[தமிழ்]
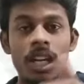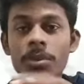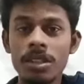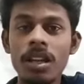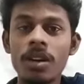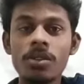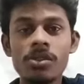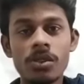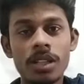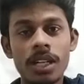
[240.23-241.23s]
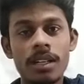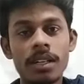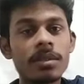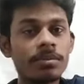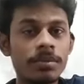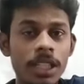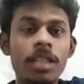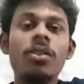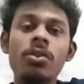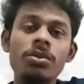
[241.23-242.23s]
சாப்பிட்டு தான் ஆகணும் ஸோ தட்
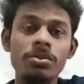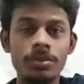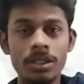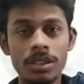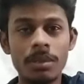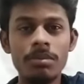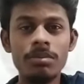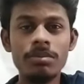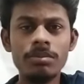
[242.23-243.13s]
இருக்கும் சம்